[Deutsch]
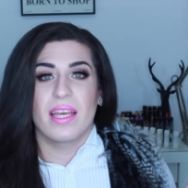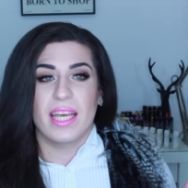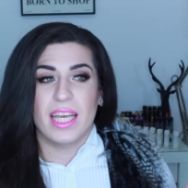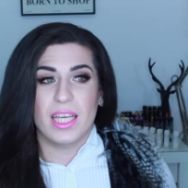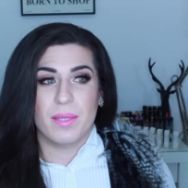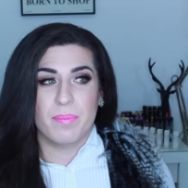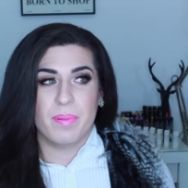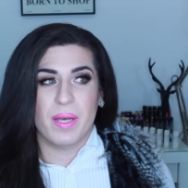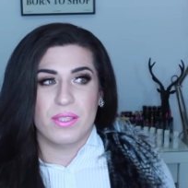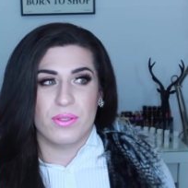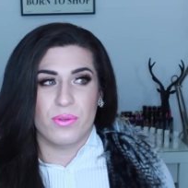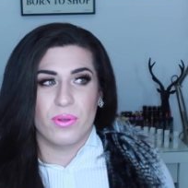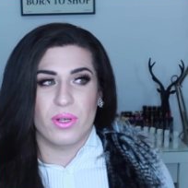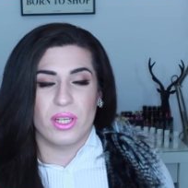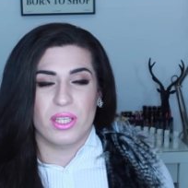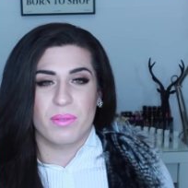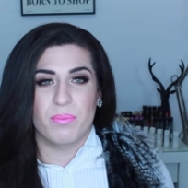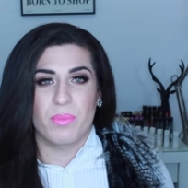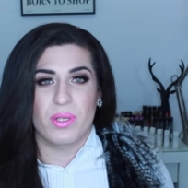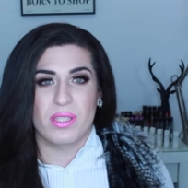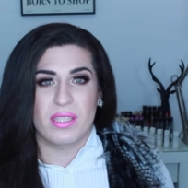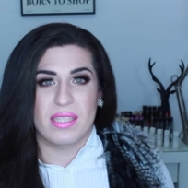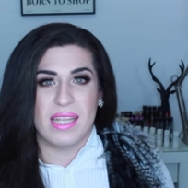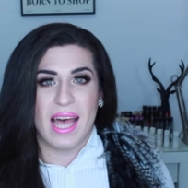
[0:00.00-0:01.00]
Ich
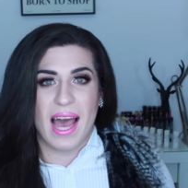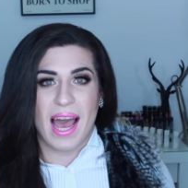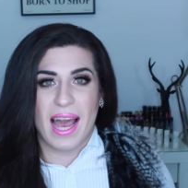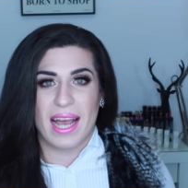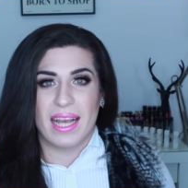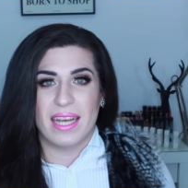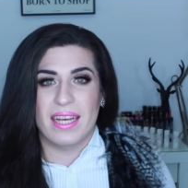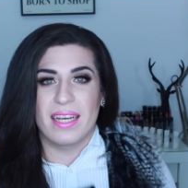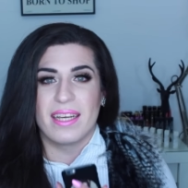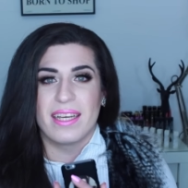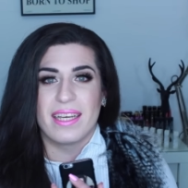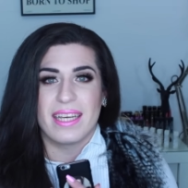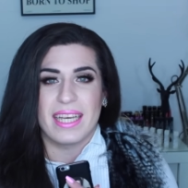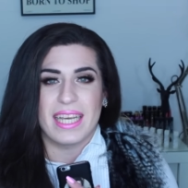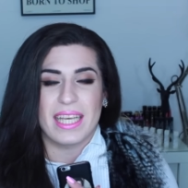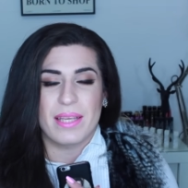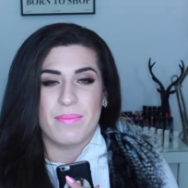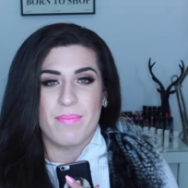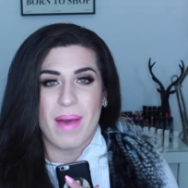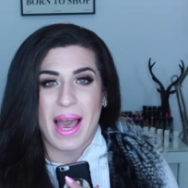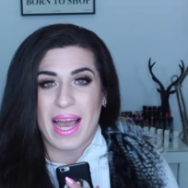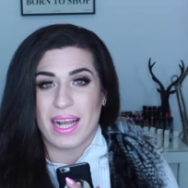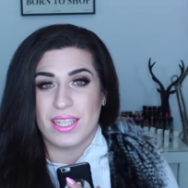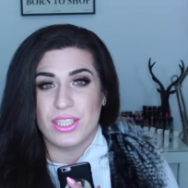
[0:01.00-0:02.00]
persönlich muss sagen,
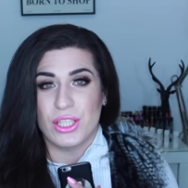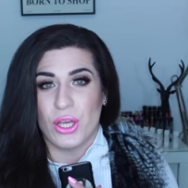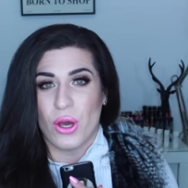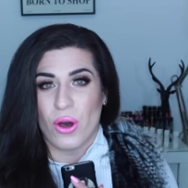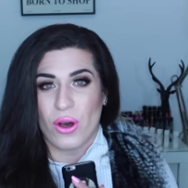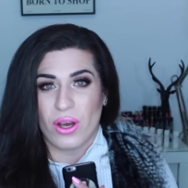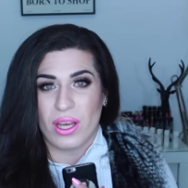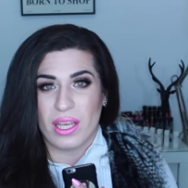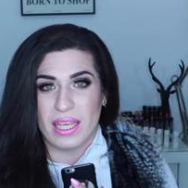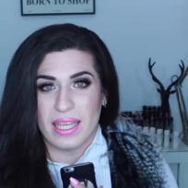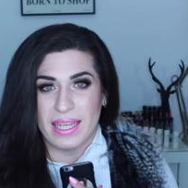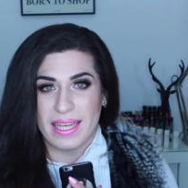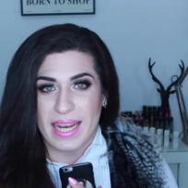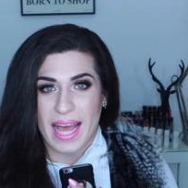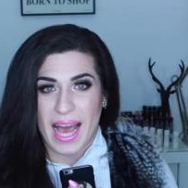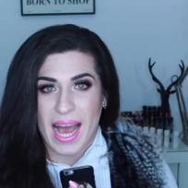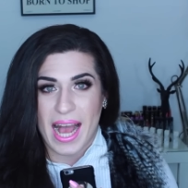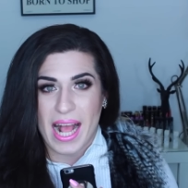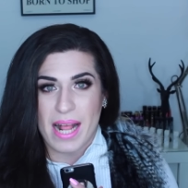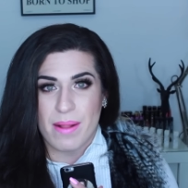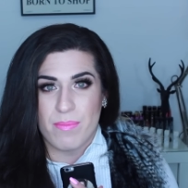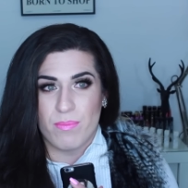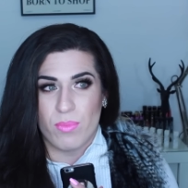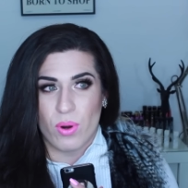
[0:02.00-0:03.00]
ich mag die
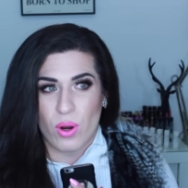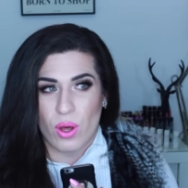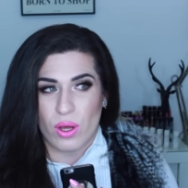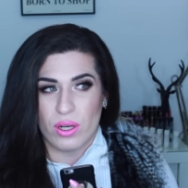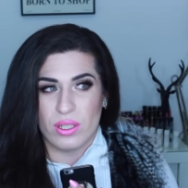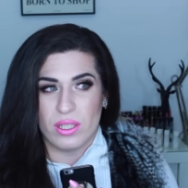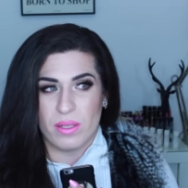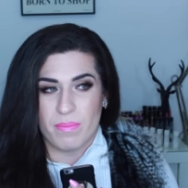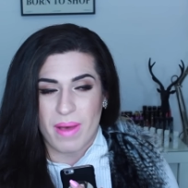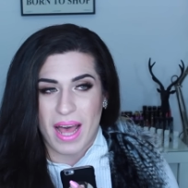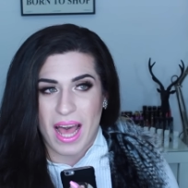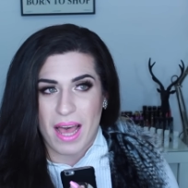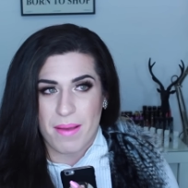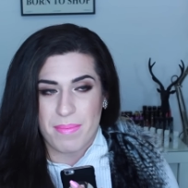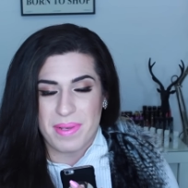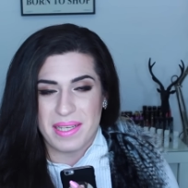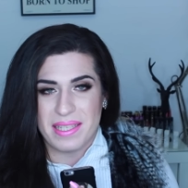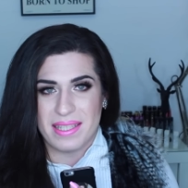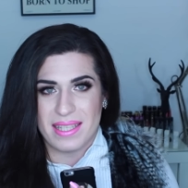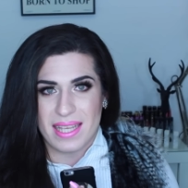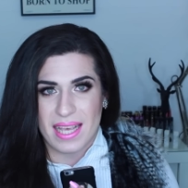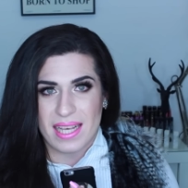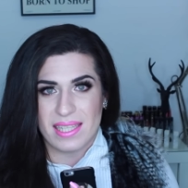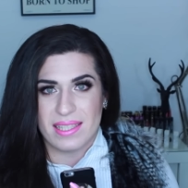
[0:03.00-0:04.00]
original blonde
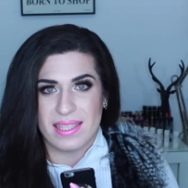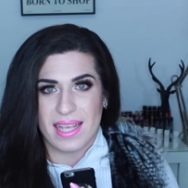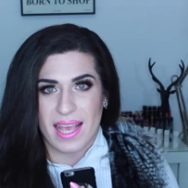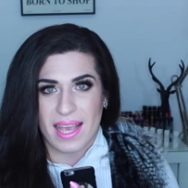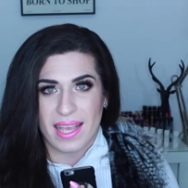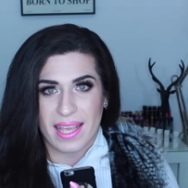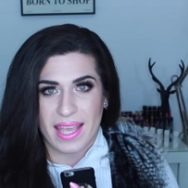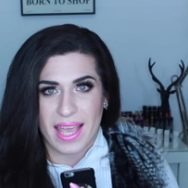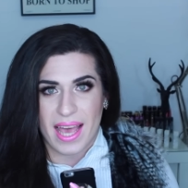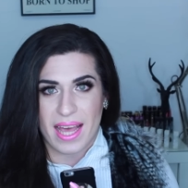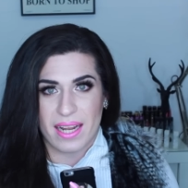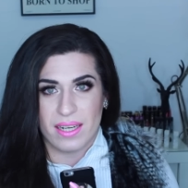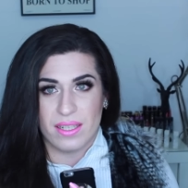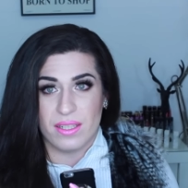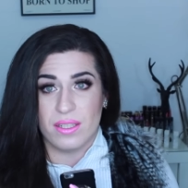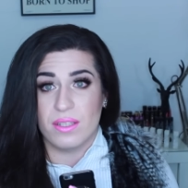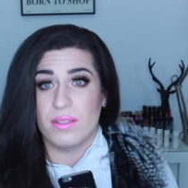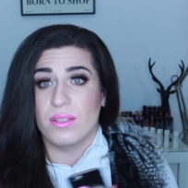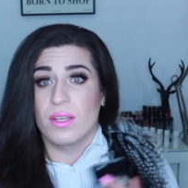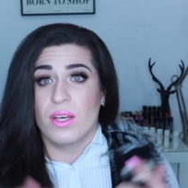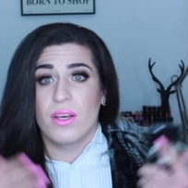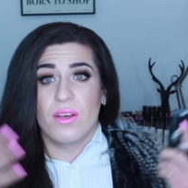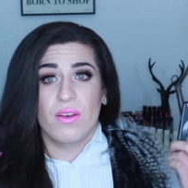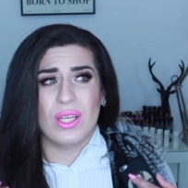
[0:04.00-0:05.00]
Barbie sehr, sehr
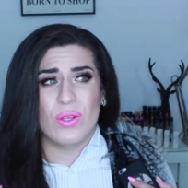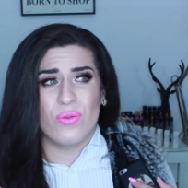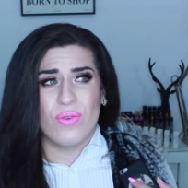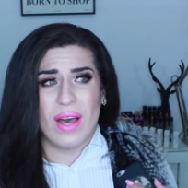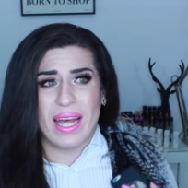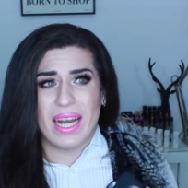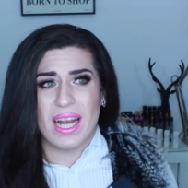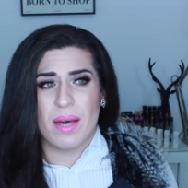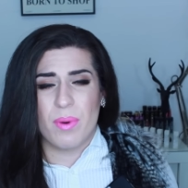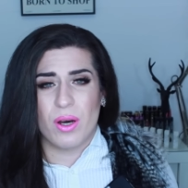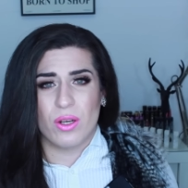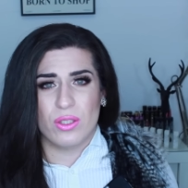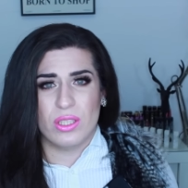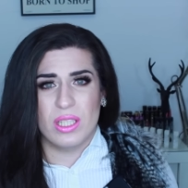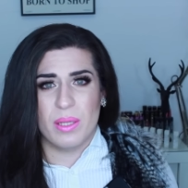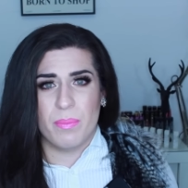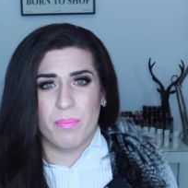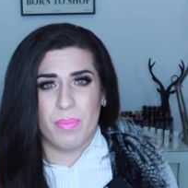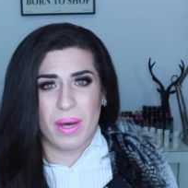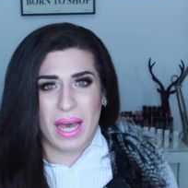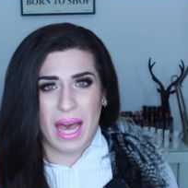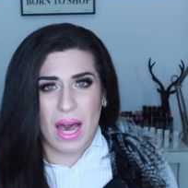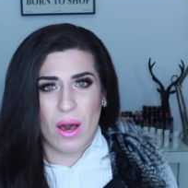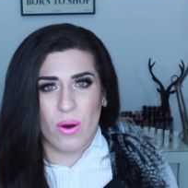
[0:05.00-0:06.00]
gerne. Ich fand aber auch die
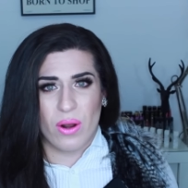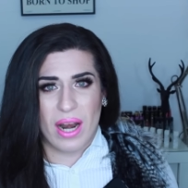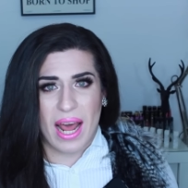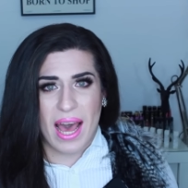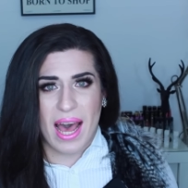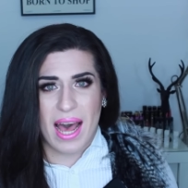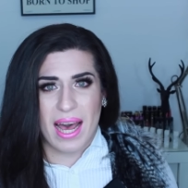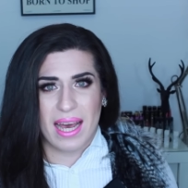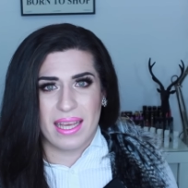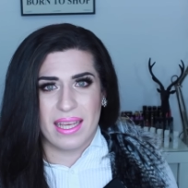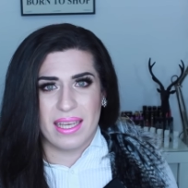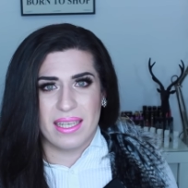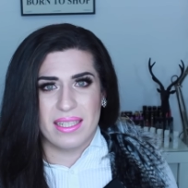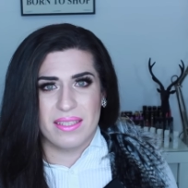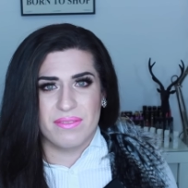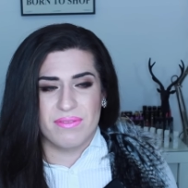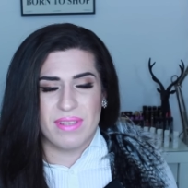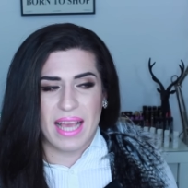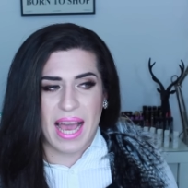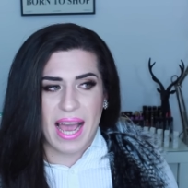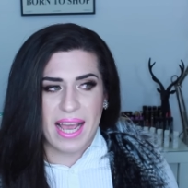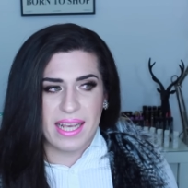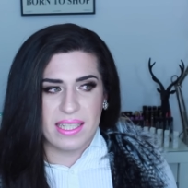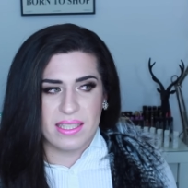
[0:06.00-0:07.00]
braunhaarige,
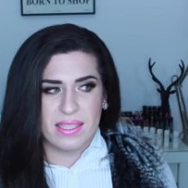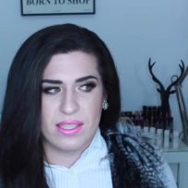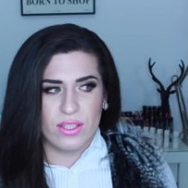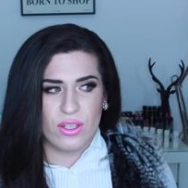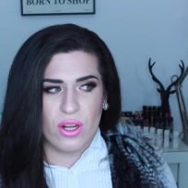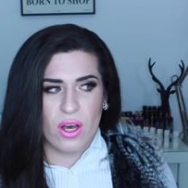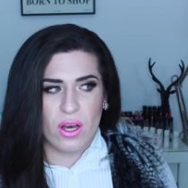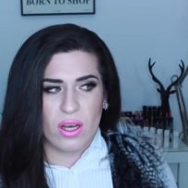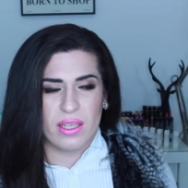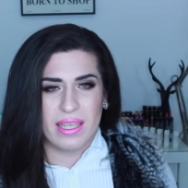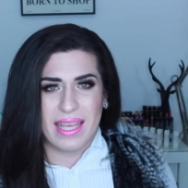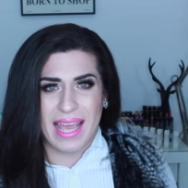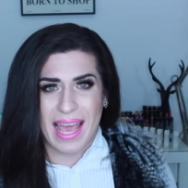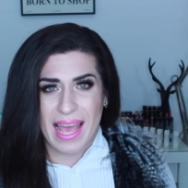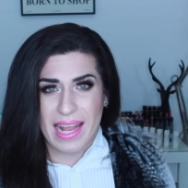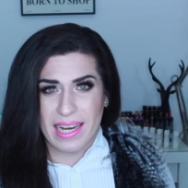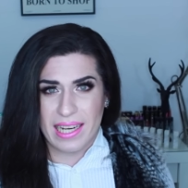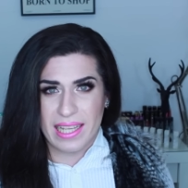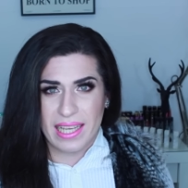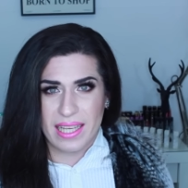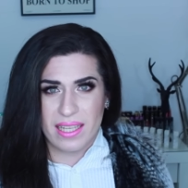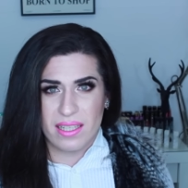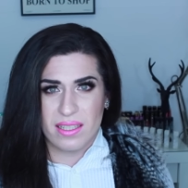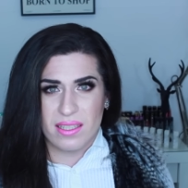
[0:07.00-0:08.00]
wie heißt sie noch?
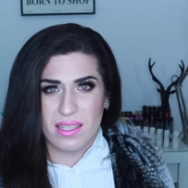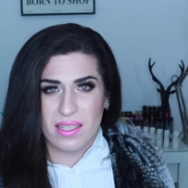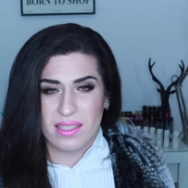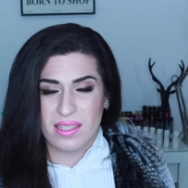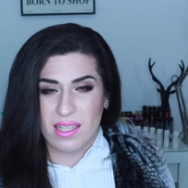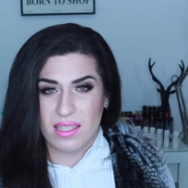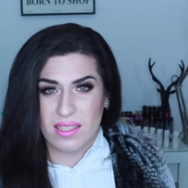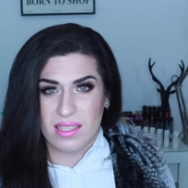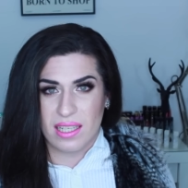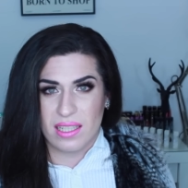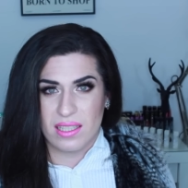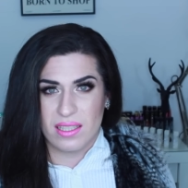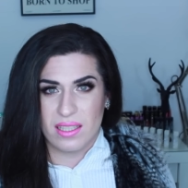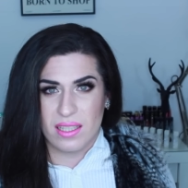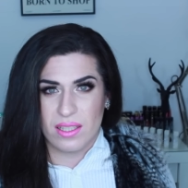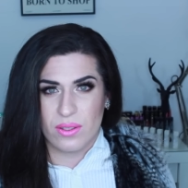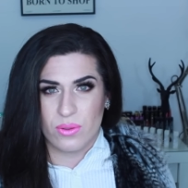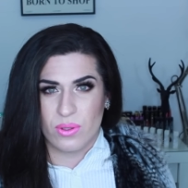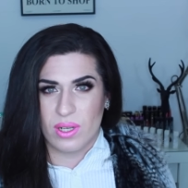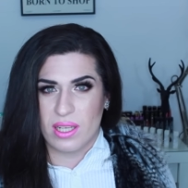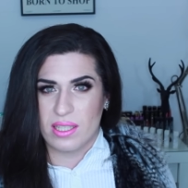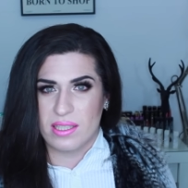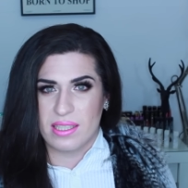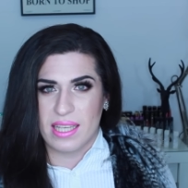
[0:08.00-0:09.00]
Kelly? Ist das
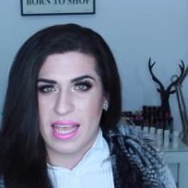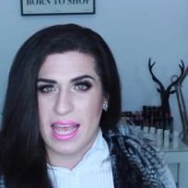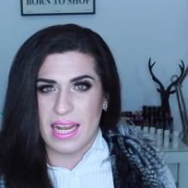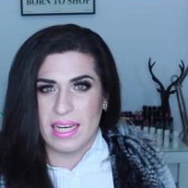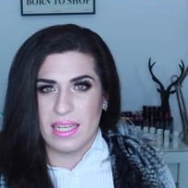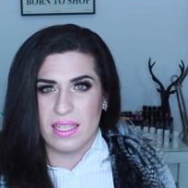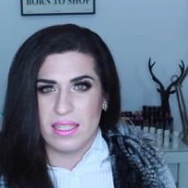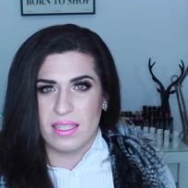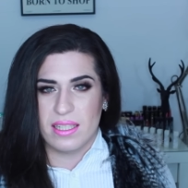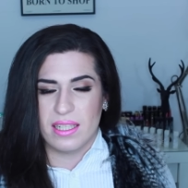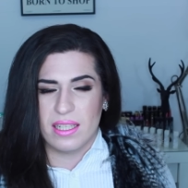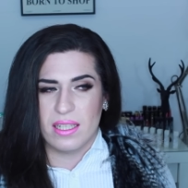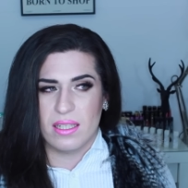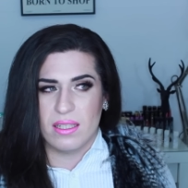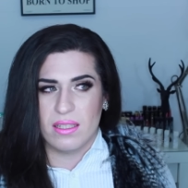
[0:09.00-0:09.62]
richtig? Oder ist Kelly...